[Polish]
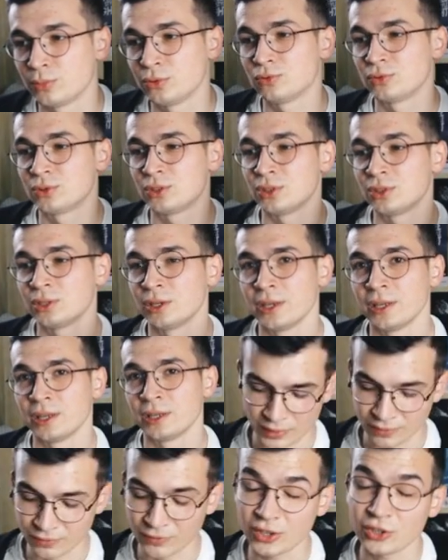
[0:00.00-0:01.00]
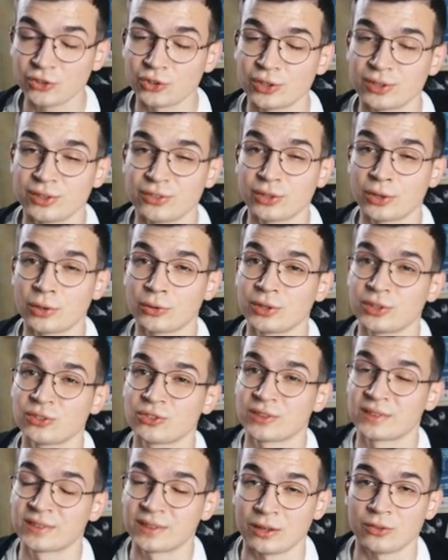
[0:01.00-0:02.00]
piłki. Większe ryzyko
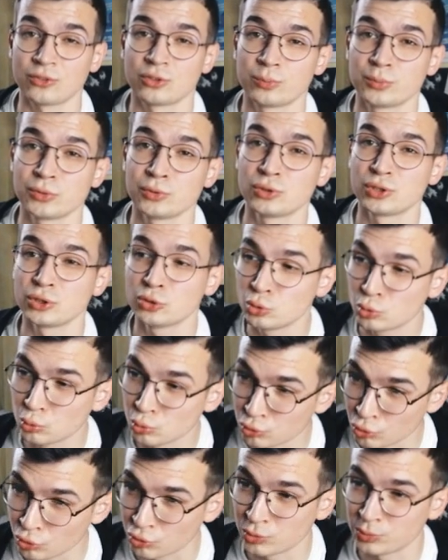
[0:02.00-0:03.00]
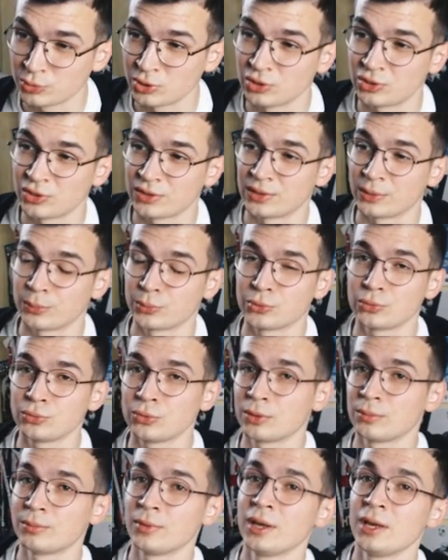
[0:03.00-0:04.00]
jest, że starsze piłki dużo szybciej się
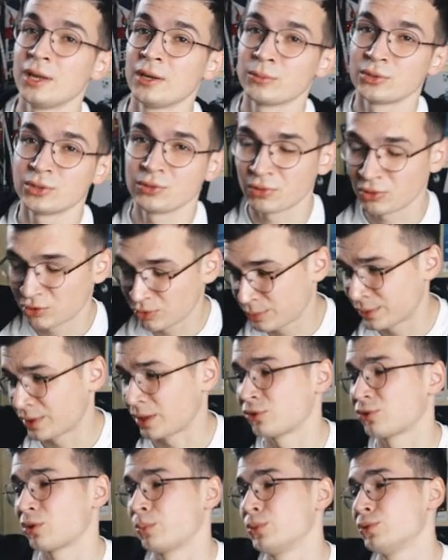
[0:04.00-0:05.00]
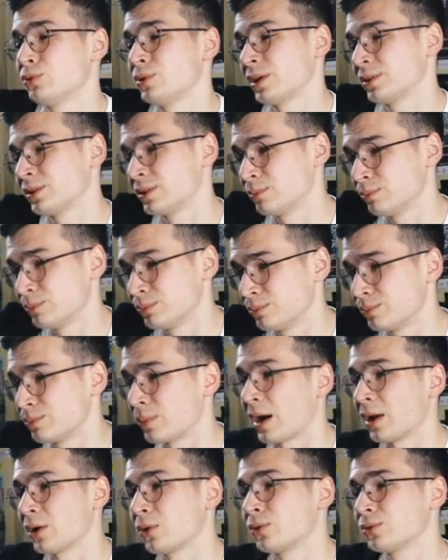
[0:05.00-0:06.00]
zepsują, ponieważ im starsza piłka, tym
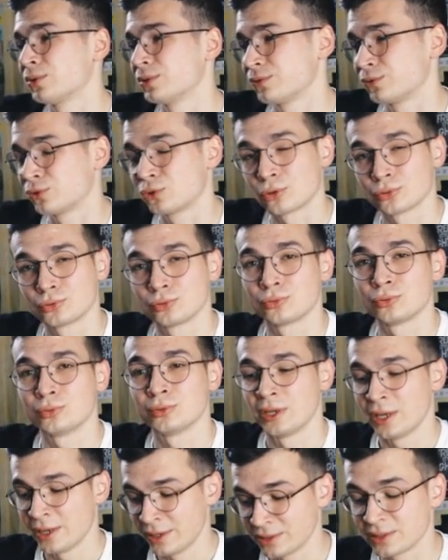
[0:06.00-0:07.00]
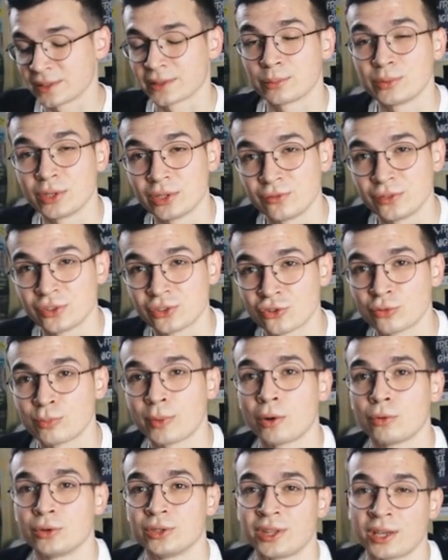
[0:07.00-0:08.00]
balon w środku jest mniej
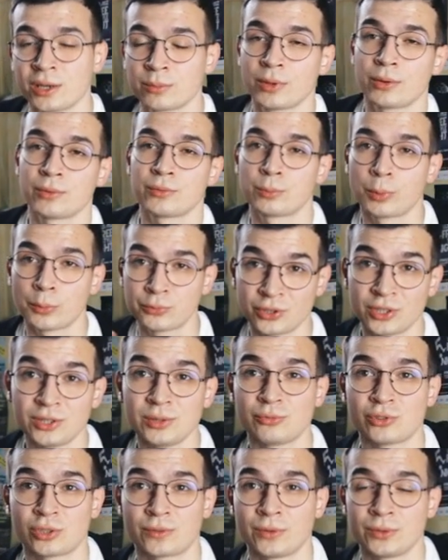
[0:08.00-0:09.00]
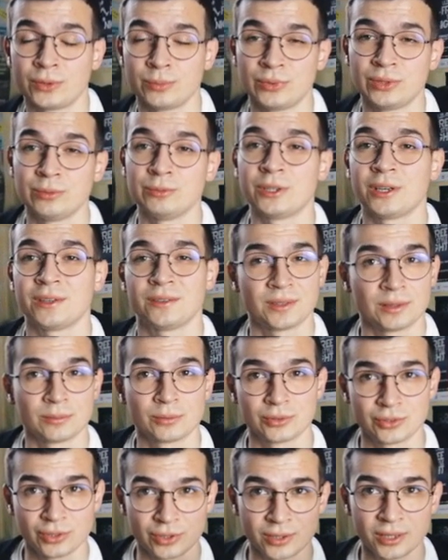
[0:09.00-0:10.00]
wytrzymały. I tak miałem z poprzednim czerwonym Team
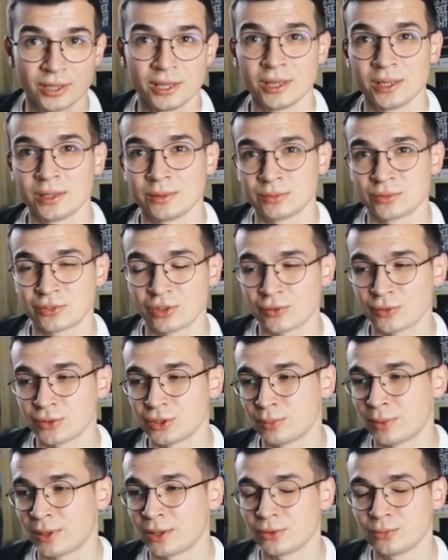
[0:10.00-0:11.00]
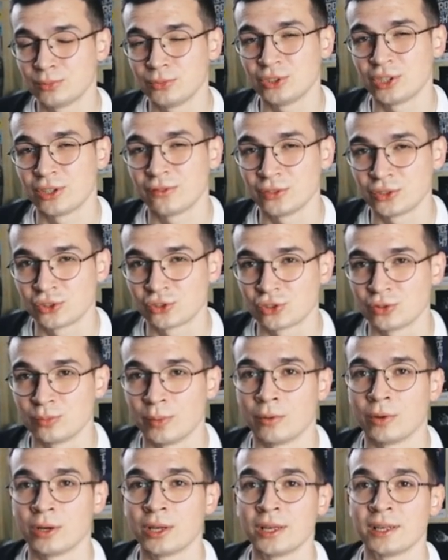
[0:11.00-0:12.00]
Geistem, gdzie czerwony balon mi nie
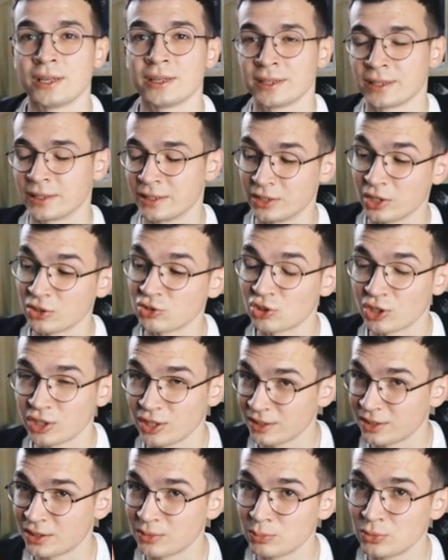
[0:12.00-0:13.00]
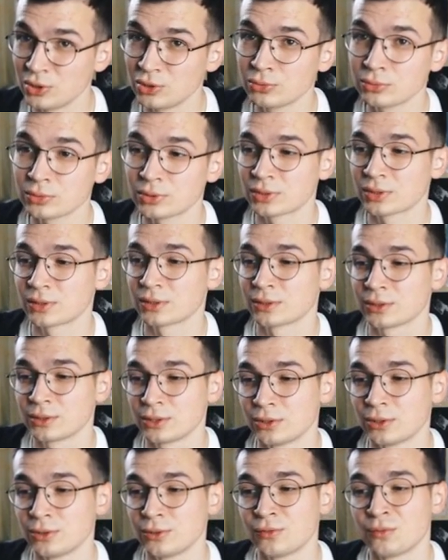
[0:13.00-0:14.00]
wytrzymał. Jeszcze jeden minus
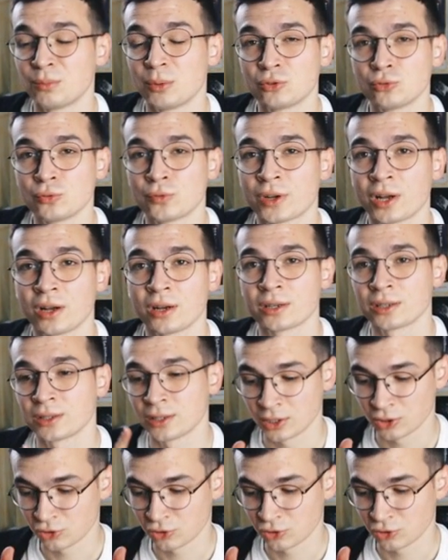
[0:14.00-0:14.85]
yy, w meczówkach,